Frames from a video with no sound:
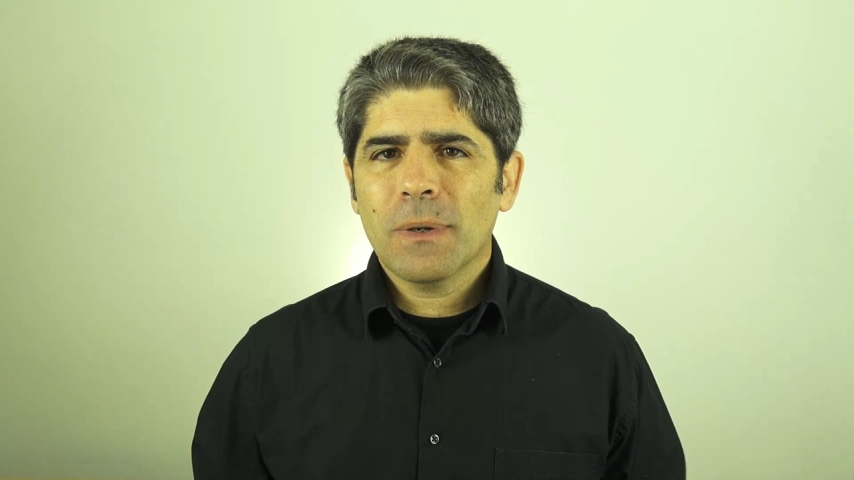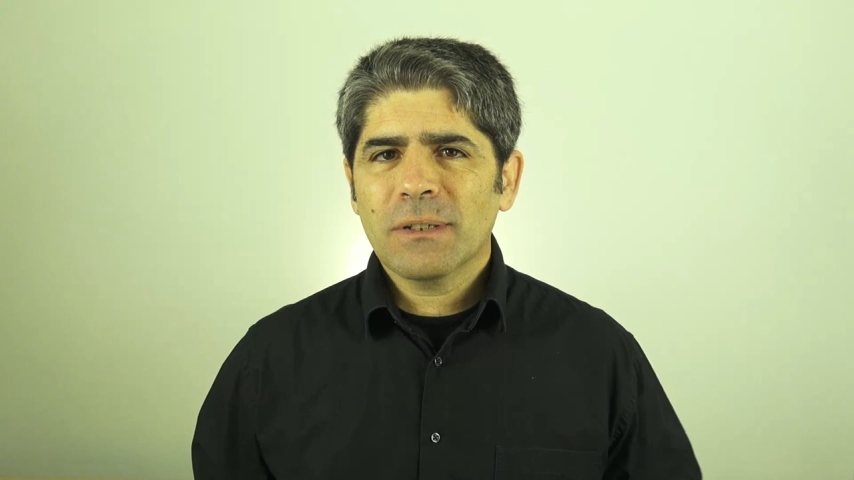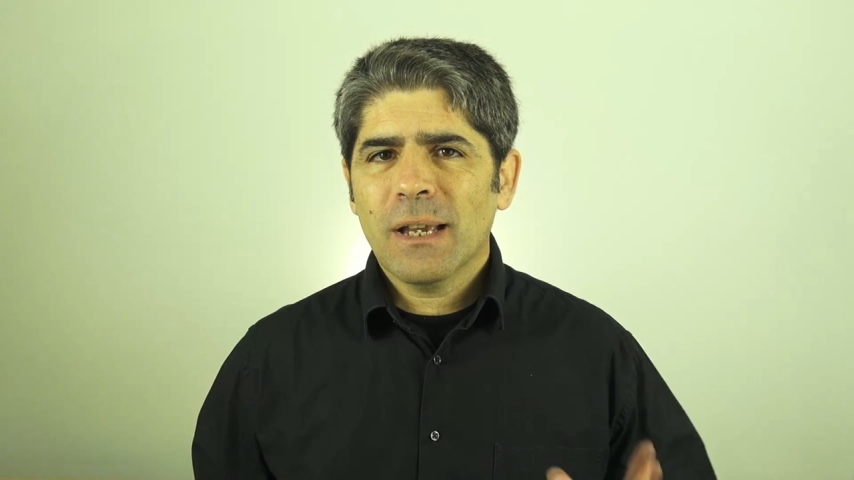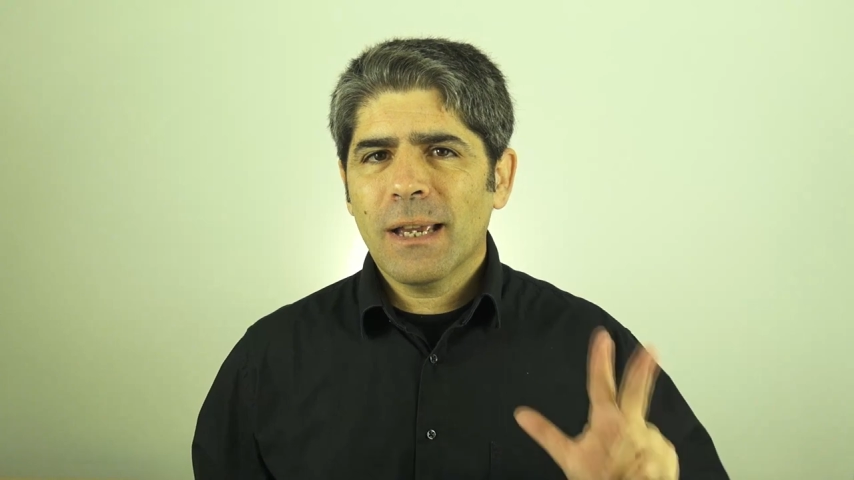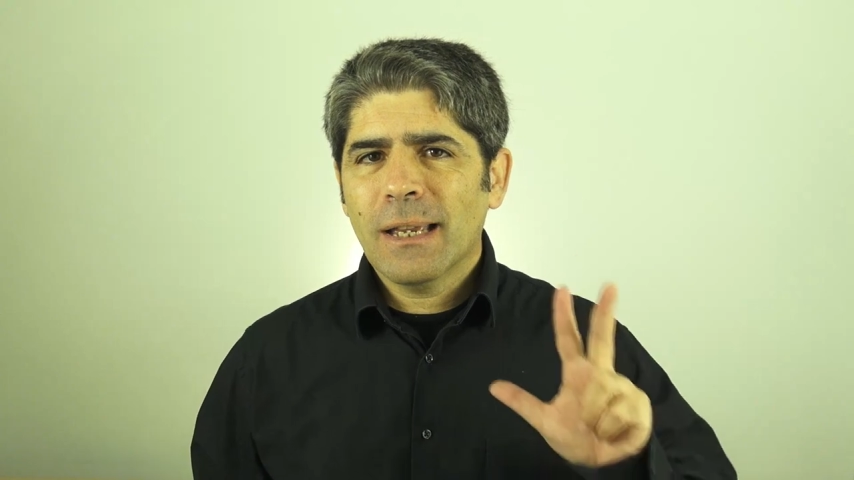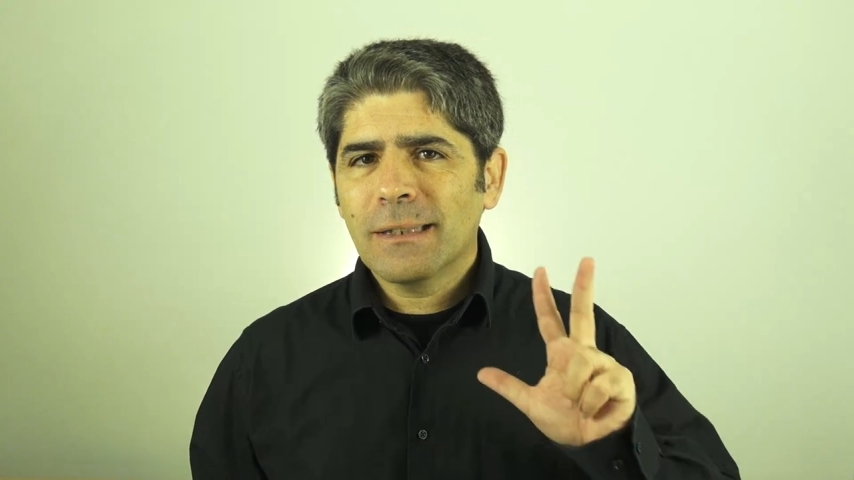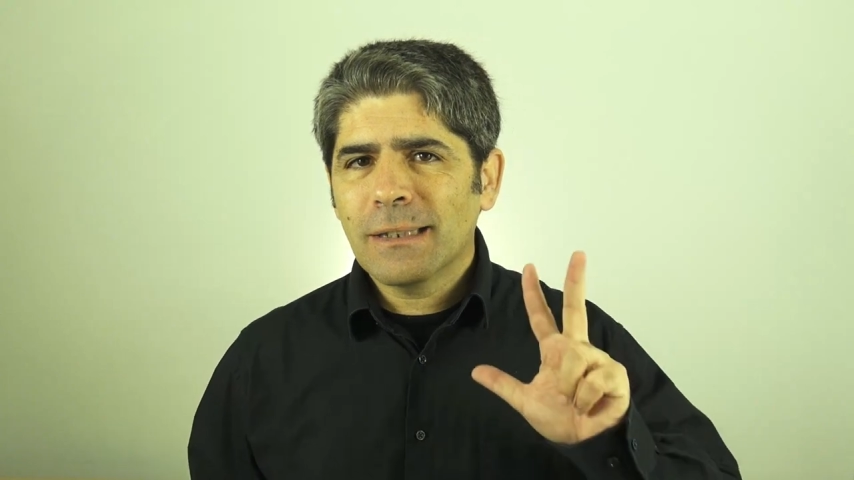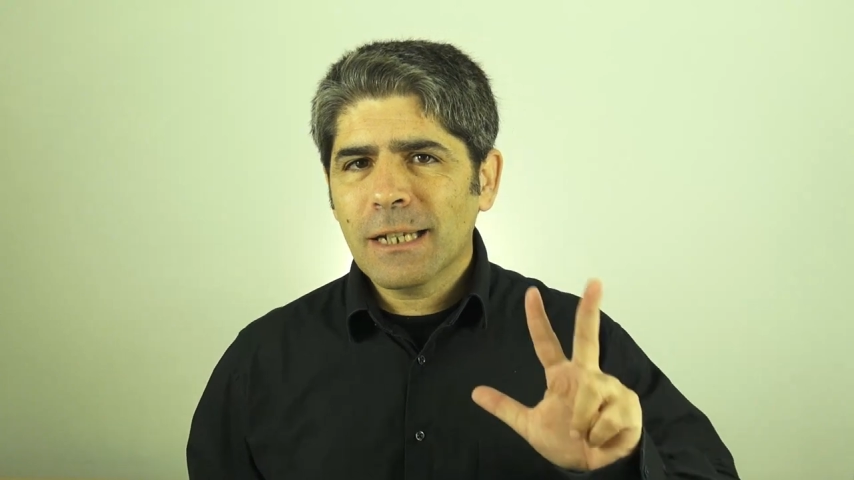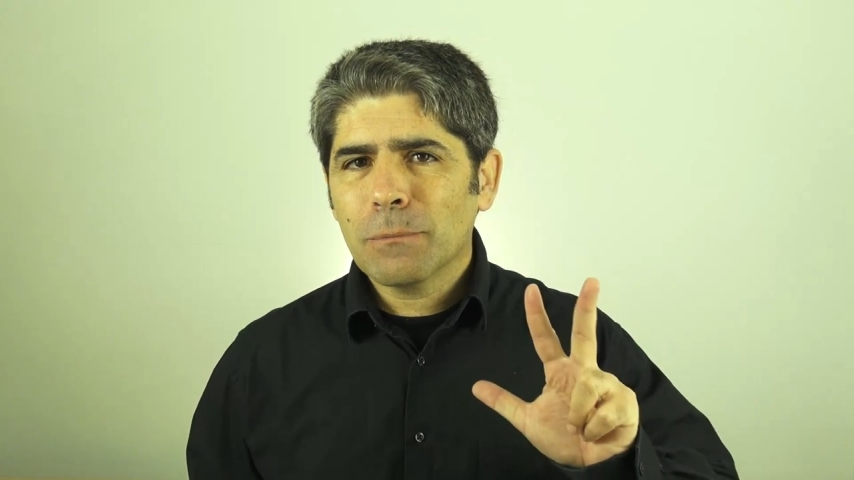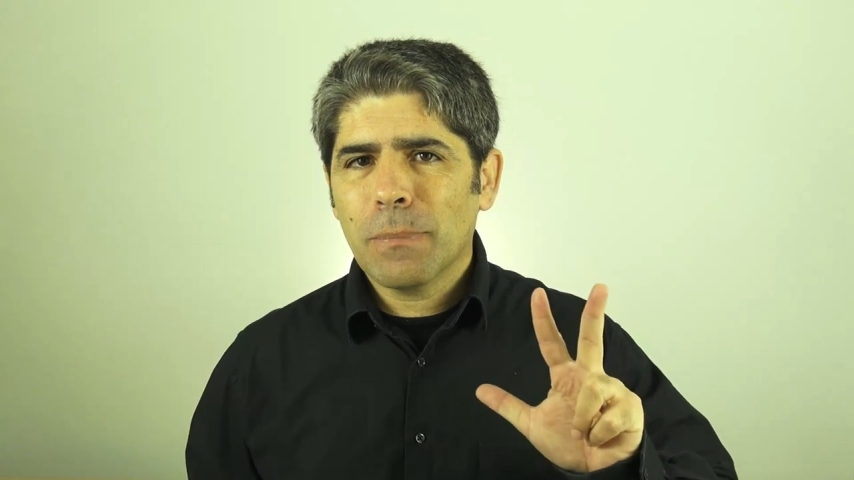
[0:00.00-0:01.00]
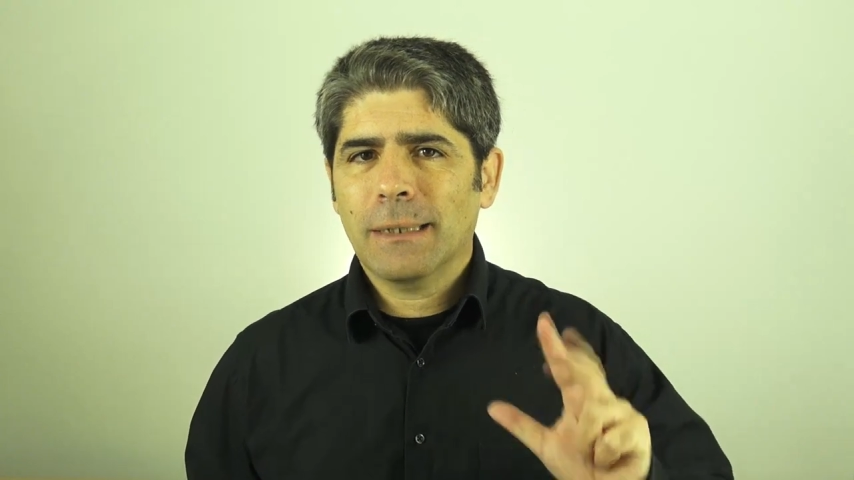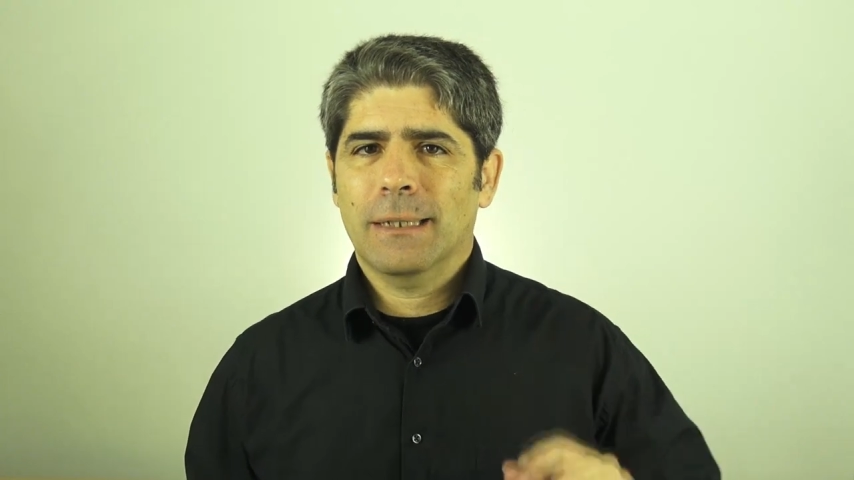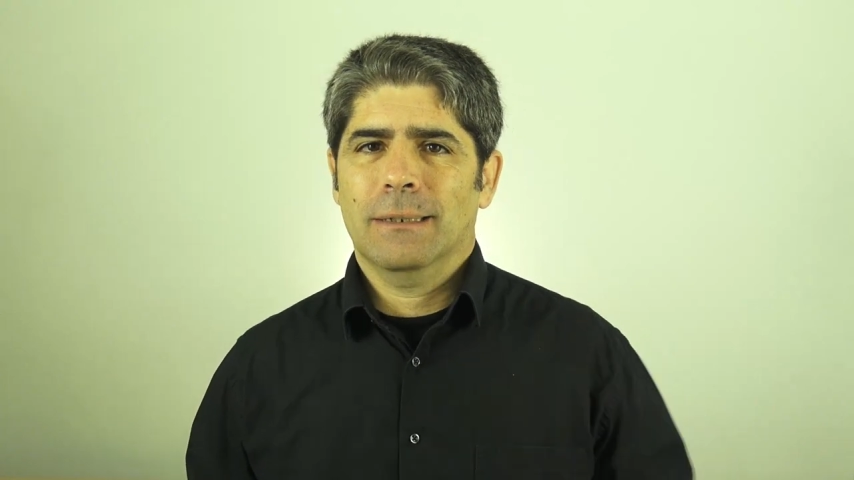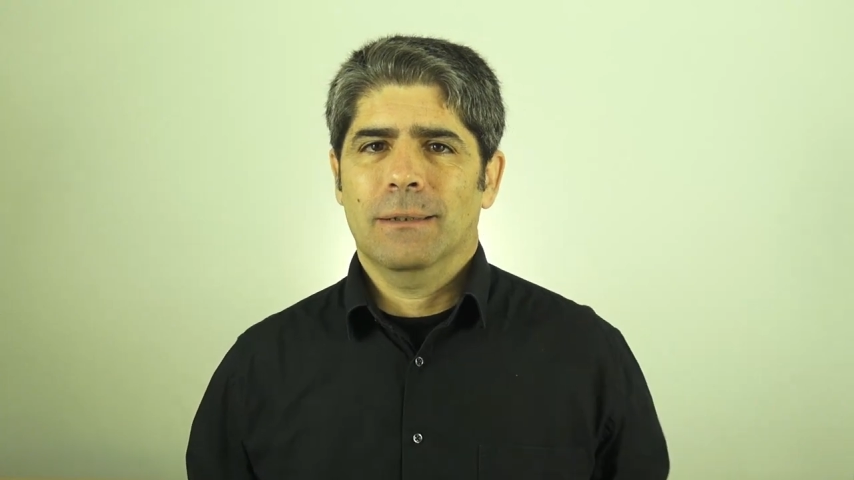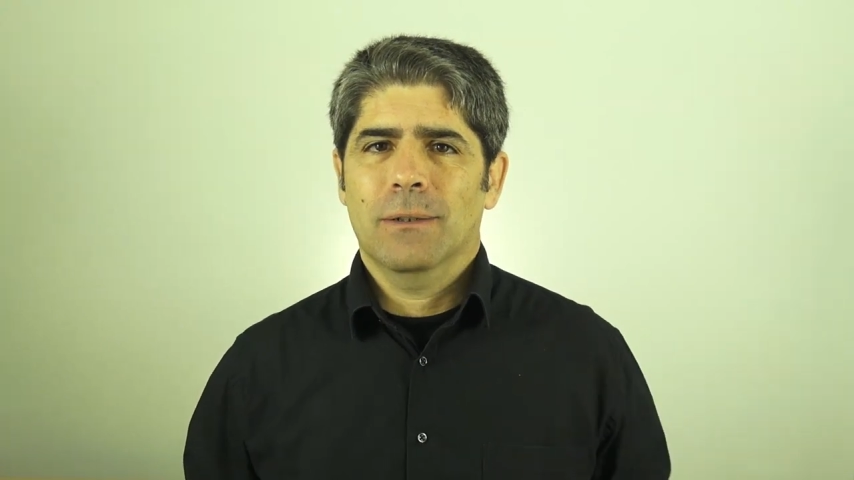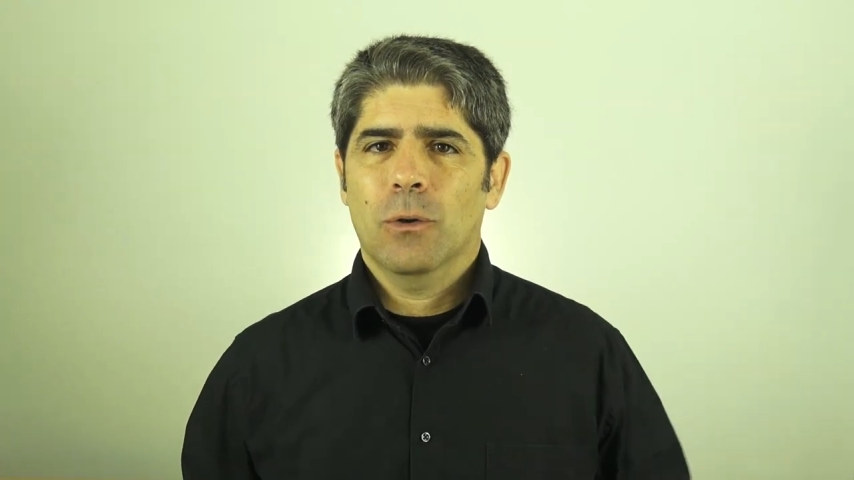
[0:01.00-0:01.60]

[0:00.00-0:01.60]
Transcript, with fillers: basa en tres patas.